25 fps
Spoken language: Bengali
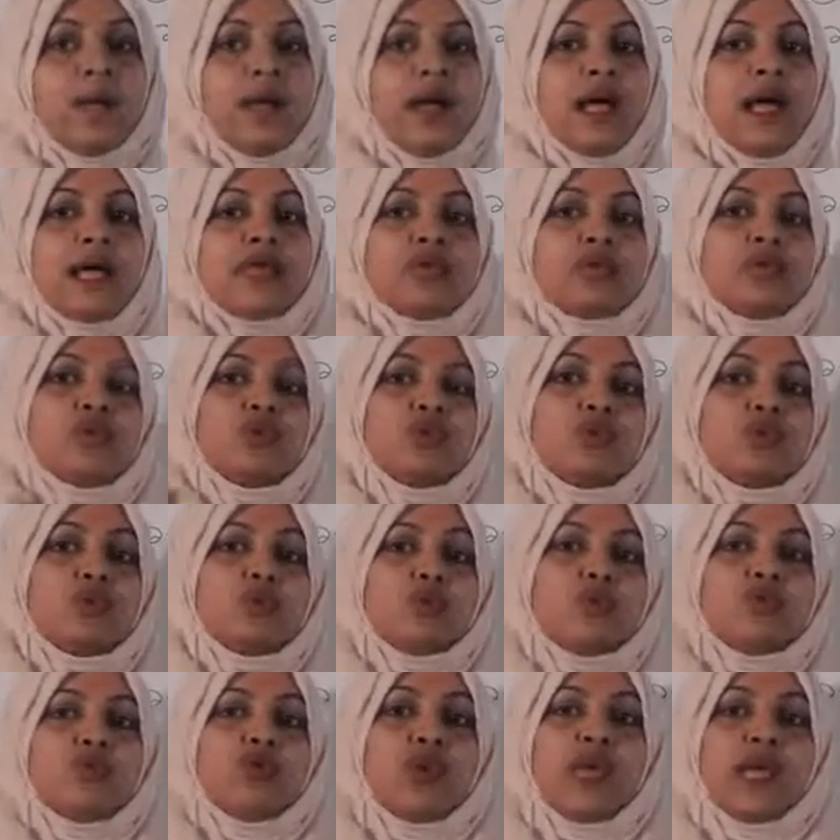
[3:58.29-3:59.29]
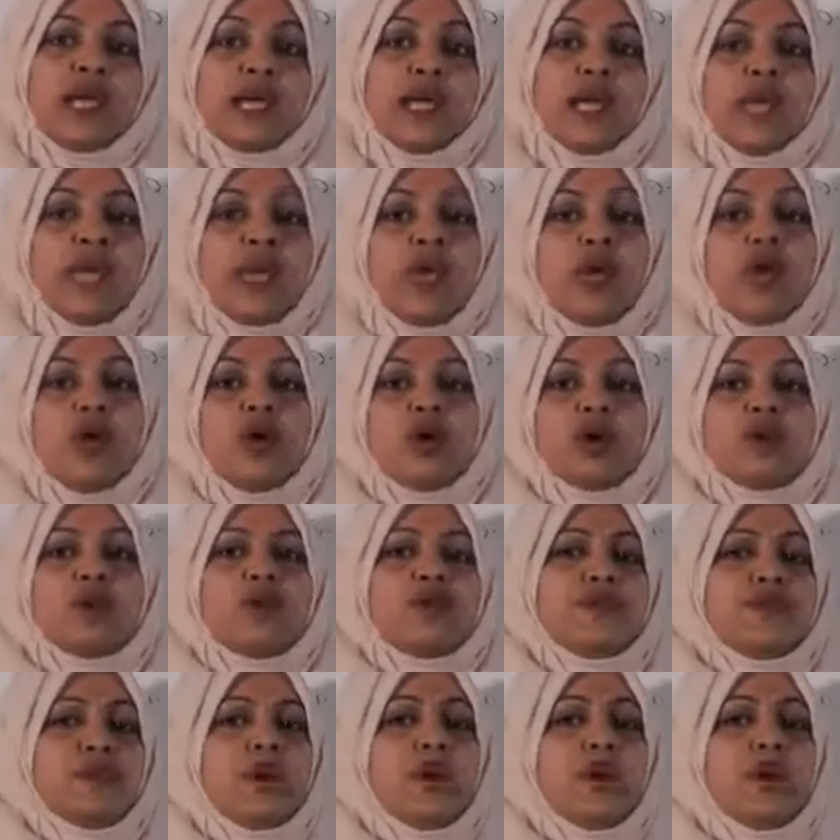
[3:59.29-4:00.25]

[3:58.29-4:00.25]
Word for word: এআরআর আমরা এটা সূত্র